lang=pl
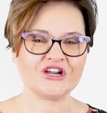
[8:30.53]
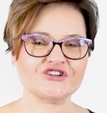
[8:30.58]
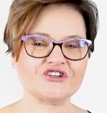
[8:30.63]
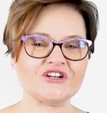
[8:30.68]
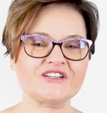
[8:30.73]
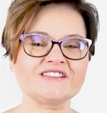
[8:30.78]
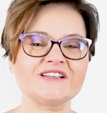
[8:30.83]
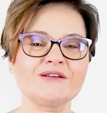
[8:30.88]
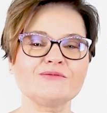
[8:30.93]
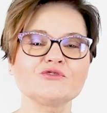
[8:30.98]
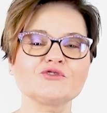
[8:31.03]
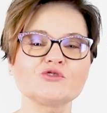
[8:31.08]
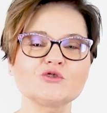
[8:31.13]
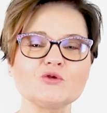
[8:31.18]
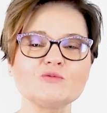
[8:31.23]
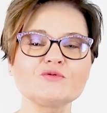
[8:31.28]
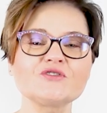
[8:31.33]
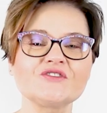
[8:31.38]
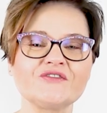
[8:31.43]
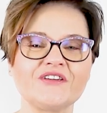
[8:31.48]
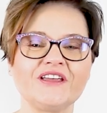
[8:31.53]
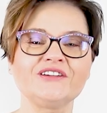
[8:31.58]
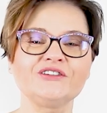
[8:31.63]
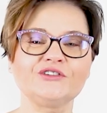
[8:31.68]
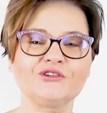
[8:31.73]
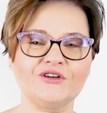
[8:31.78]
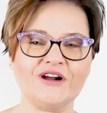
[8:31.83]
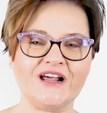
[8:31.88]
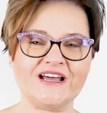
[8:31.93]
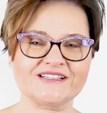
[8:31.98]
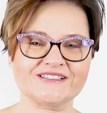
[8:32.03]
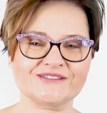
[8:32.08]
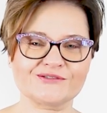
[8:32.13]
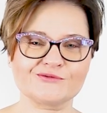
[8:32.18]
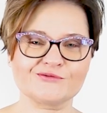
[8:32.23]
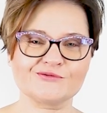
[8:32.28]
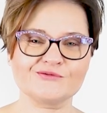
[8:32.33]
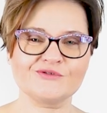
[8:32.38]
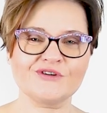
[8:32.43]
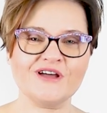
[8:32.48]
Czasem zrób święto
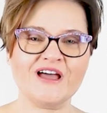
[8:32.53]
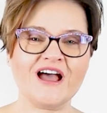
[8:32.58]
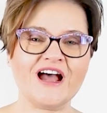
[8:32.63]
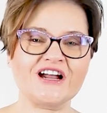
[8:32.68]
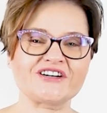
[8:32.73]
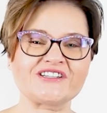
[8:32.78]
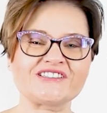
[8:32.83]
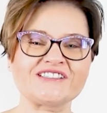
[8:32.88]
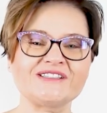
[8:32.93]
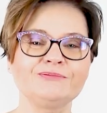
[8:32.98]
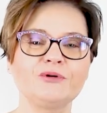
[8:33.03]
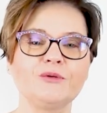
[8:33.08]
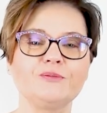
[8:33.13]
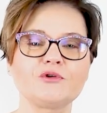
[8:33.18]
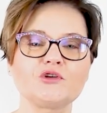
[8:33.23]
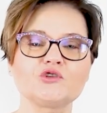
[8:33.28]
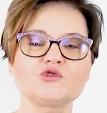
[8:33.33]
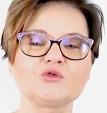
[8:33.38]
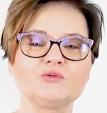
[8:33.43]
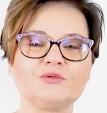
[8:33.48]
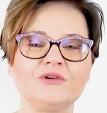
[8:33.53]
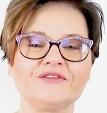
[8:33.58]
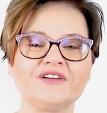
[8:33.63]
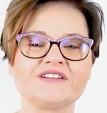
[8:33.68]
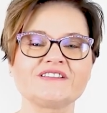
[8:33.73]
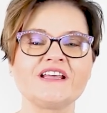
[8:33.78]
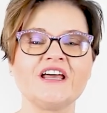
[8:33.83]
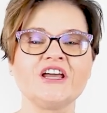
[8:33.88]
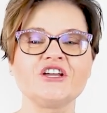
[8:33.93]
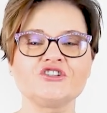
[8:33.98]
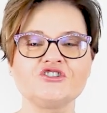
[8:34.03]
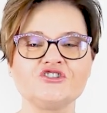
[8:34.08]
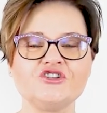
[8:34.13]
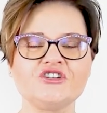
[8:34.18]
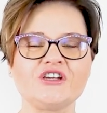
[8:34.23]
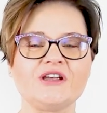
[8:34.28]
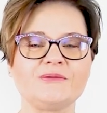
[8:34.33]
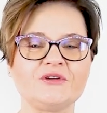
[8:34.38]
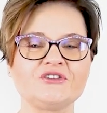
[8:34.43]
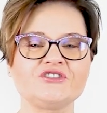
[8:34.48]
lasu, a czasem po prostu powiedz:
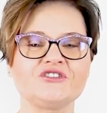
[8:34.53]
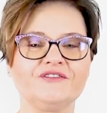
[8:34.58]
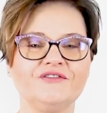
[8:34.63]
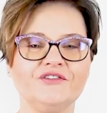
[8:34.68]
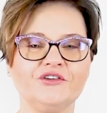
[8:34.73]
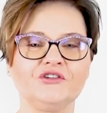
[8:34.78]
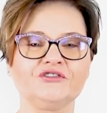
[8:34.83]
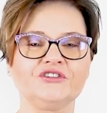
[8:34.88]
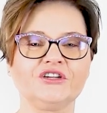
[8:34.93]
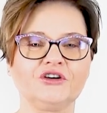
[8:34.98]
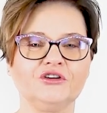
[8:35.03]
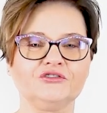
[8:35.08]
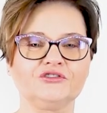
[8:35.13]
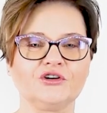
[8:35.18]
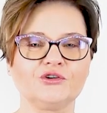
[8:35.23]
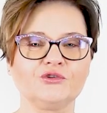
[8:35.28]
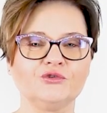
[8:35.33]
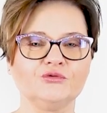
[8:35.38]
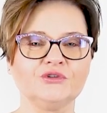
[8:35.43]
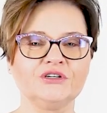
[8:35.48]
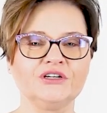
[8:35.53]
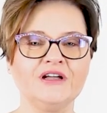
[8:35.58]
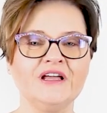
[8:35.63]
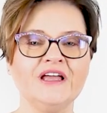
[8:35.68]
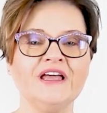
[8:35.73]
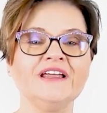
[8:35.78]
dzisiaj będzie wyjątek od reguły.